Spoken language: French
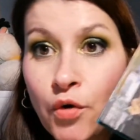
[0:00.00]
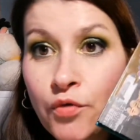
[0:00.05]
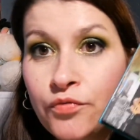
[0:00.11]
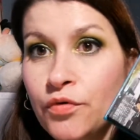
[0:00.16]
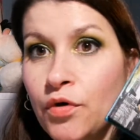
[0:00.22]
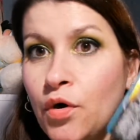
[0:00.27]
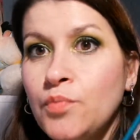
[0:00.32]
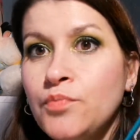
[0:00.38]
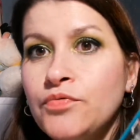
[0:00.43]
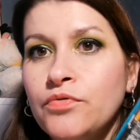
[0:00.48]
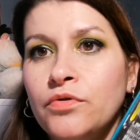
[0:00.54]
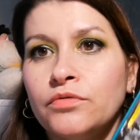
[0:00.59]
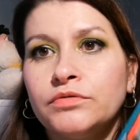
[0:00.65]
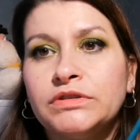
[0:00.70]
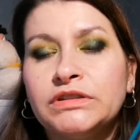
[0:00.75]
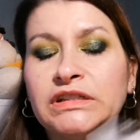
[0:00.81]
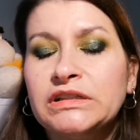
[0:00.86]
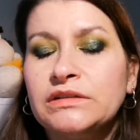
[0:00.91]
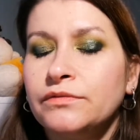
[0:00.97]
of
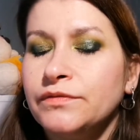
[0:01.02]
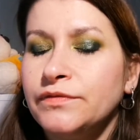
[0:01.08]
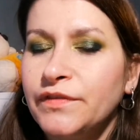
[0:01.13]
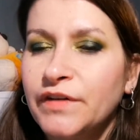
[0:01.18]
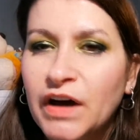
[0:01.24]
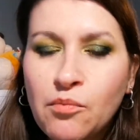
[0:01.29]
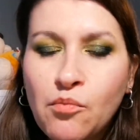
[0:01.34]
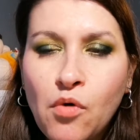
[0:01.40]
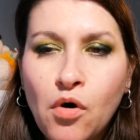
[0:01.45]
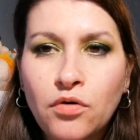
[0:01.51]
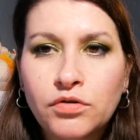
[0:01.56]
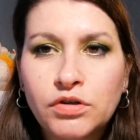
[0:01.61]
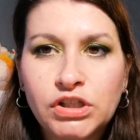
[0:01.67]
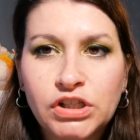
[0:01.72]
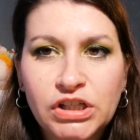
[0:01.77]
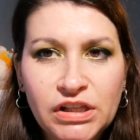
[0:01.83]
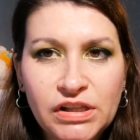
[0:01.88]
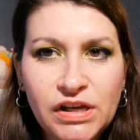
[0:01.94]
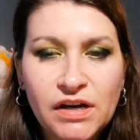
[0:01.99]
Opulence qui est vraiment
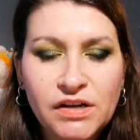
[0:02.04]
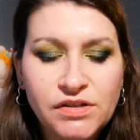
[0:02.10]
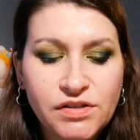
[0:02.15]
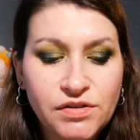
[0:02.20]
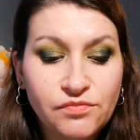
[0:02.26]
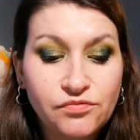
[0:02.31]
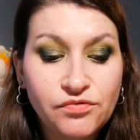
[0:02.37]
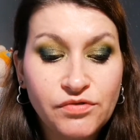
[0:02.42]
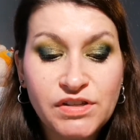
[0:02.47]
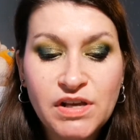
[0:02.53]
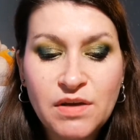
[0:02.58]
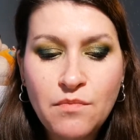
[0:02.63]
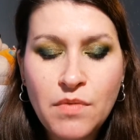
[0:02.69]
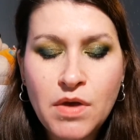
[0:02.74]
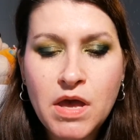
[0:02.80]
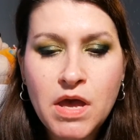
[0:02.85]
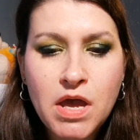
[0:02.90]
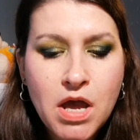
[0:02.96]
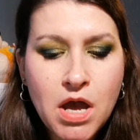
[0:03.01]
géniale. Si vous
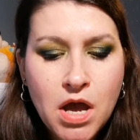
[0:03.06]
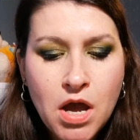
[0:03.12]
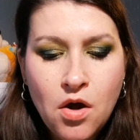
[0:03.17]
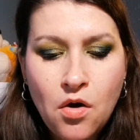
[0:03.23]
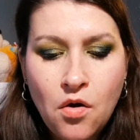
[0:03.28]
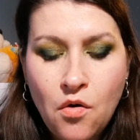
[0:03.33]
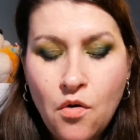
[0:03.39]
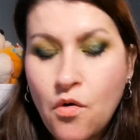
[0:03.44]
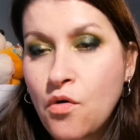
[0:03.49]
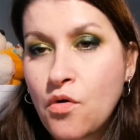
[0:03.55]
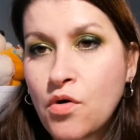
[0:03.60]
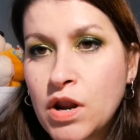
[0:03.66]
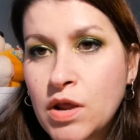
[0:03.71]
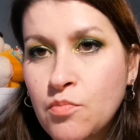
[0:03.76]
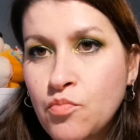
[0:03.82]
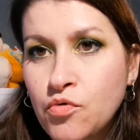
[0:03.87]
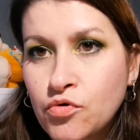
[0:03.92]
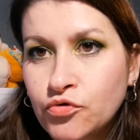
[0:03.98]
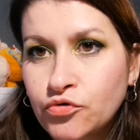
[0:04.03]
aimez
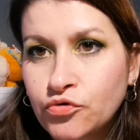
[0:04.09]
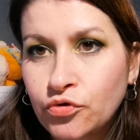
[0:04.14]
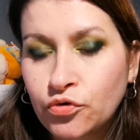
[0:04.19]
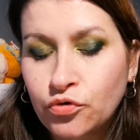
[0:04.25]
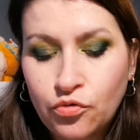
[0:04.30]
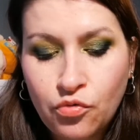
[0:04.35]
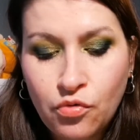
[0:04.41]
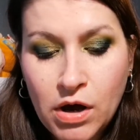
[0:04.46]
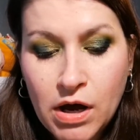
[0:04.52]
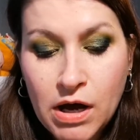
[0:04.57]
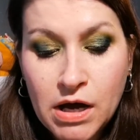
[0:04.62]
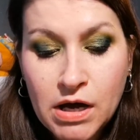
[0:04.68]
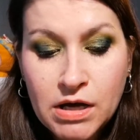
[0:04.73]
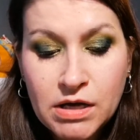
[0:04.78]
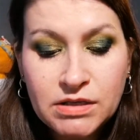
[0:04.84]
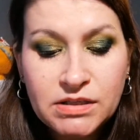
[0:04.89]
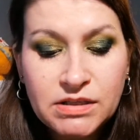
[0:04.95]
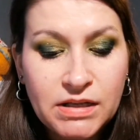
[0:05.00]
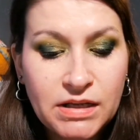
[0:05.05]
les bleus
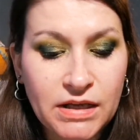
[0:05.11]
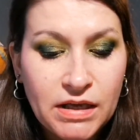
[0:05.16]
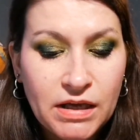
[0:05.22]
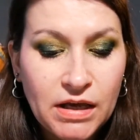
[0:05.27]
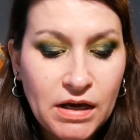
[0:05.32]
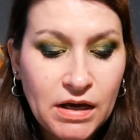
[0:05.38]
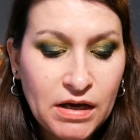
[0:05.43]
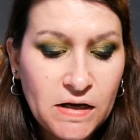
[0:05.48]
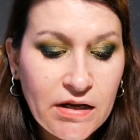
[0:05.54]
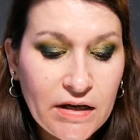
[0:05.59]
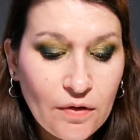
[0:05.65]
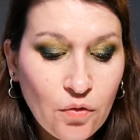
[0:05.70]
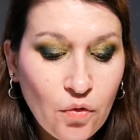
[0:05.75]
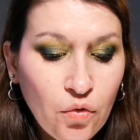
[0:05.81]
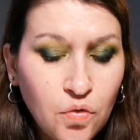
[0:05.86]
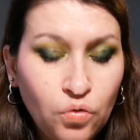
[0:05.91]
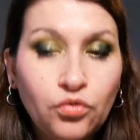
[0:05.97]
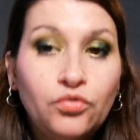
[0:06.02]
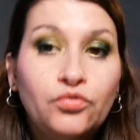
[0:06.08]
turquoises, les, les,
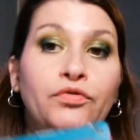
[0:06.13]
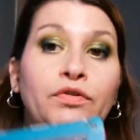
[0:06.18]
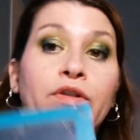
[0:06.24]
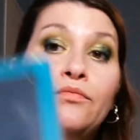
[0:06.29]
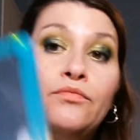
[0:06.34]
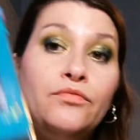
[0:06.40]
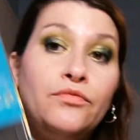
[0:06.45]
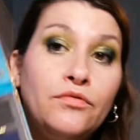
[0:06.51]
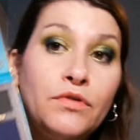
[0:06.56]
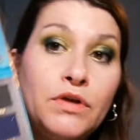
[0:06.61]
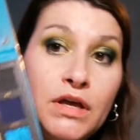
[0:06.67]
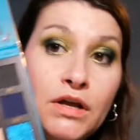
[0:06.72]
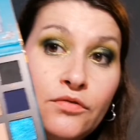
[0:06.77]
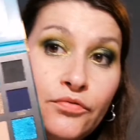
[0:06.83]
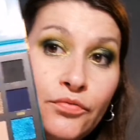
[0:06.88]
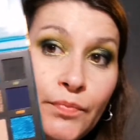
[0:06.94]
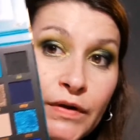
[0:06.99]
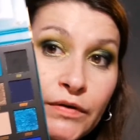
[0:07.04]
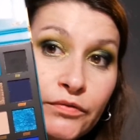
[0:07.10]
roses, les violets, elle
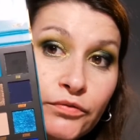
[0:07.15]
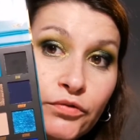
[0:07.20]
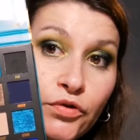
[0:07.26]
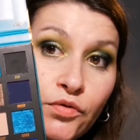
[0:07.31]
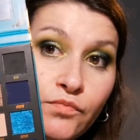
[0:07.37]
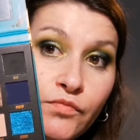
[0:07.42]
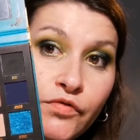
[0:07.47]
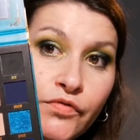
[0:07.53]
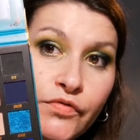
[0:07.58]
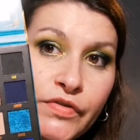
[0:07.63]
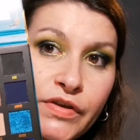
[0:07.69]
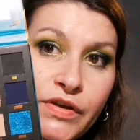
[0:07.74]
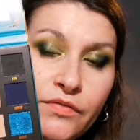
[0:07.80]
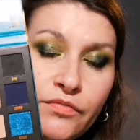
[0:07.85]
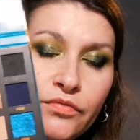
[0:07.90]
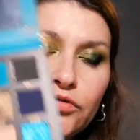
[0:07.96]
se présente comme ceci. Et